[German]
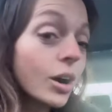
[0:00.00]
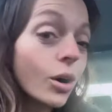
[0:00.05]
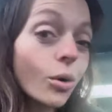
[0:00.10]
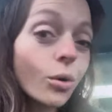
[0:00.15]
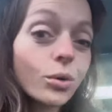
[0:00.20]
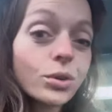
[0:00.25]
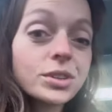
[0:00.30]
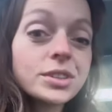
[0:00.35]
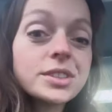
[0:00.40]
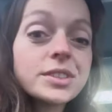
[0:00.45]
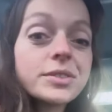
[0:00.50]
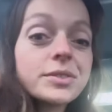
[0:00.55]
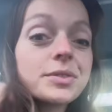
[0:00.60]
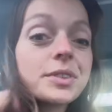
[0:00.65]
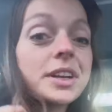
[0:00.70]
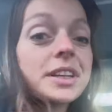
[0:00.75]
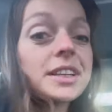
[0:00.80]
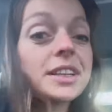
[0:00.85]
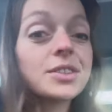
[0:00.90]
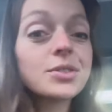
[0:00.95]
Und
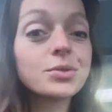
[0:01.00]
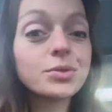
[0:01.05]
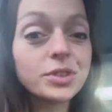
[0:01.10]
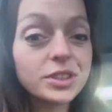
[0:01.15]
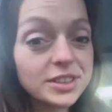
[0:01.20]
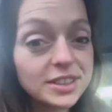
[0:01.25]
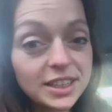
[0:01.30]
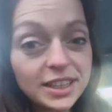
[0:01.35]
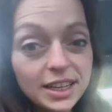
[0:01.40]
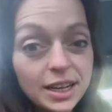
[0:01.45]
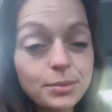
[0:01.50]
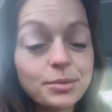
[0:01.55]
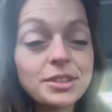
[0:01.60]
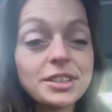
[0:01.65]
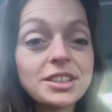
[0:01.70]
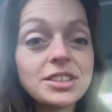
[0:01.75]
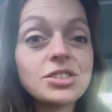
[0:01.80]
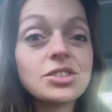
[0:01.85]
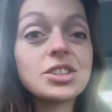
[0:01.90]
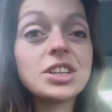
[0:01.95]
weil ich halt so viele Sachen habe, die
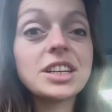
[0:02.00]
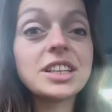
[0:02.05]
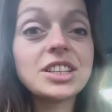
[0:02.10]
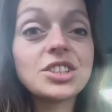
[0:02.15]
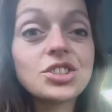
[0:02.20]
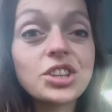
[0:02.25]
ich ständig